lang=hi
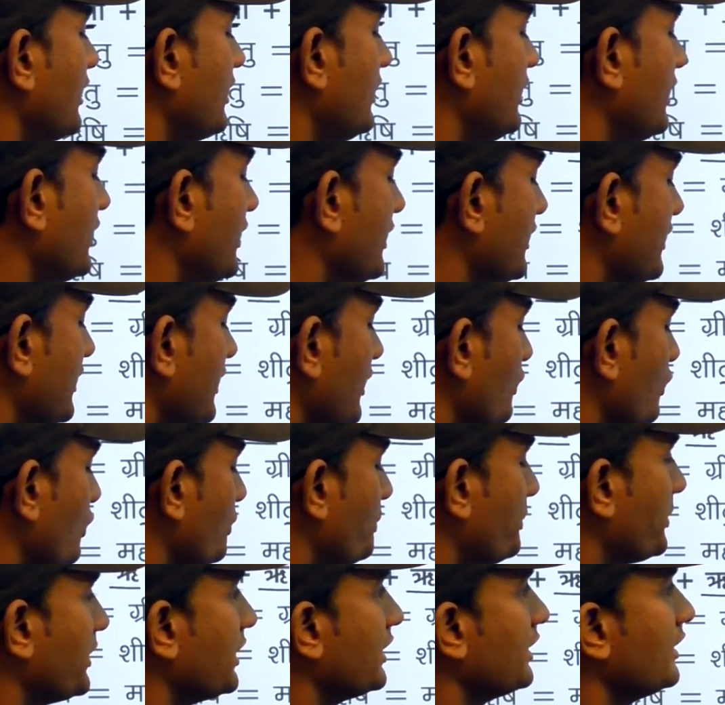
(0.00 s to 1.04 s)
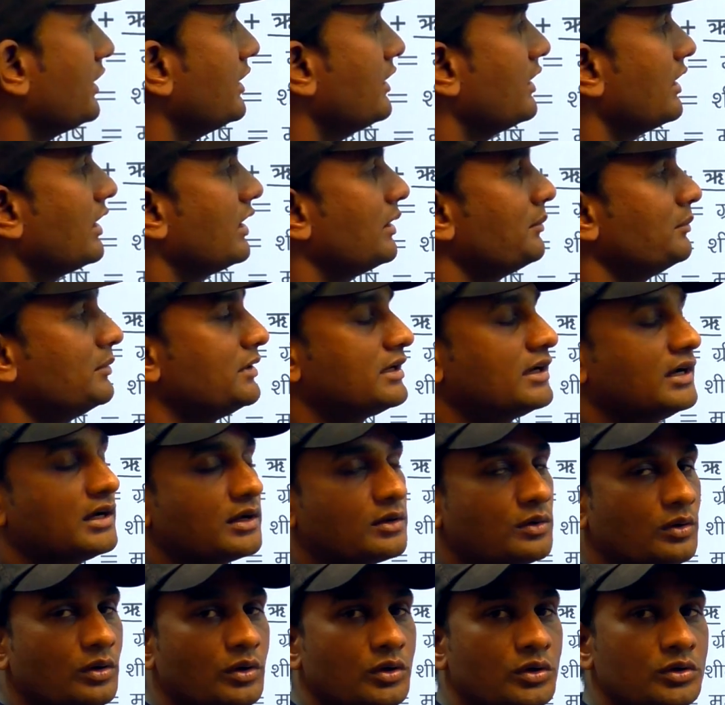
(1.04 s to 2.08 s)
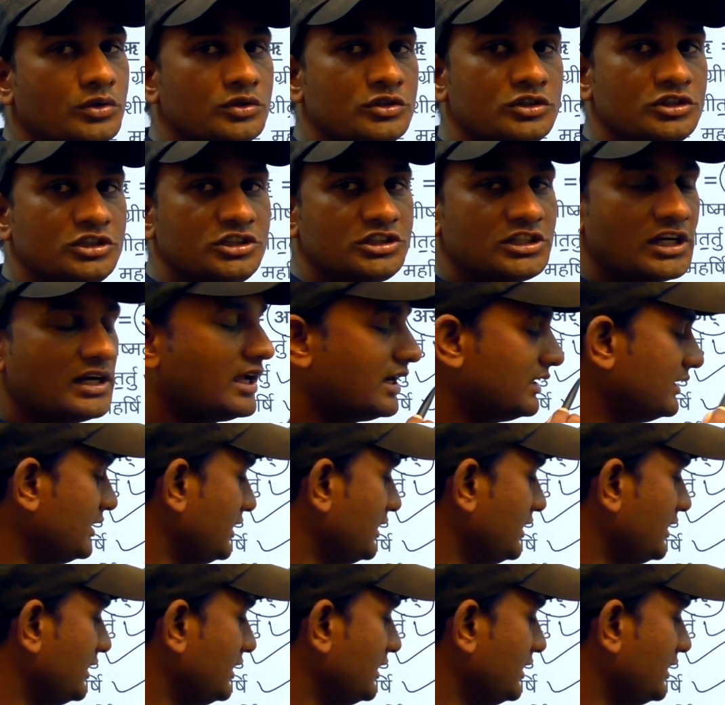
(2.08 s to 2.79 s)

न के ऊपर हम र को चढ़ा